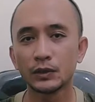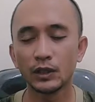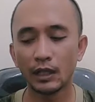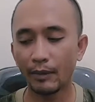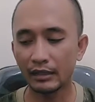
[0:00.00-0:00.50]

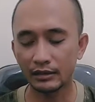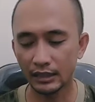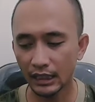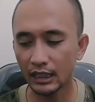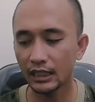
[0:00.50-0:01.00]
sudah
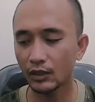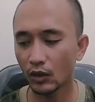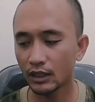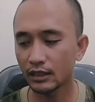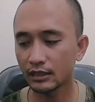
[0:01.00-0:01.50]
pasti
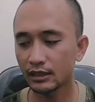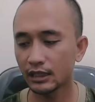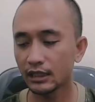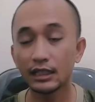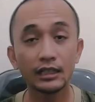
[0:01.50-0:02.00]

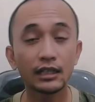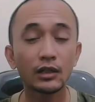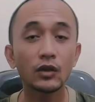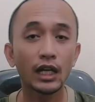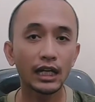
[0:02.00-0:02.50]
kualitasnya tidak
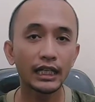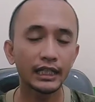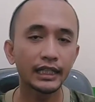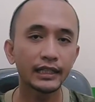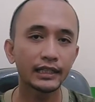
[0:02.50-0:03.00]
diragukan
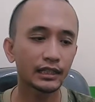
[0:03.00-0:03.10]
lagi.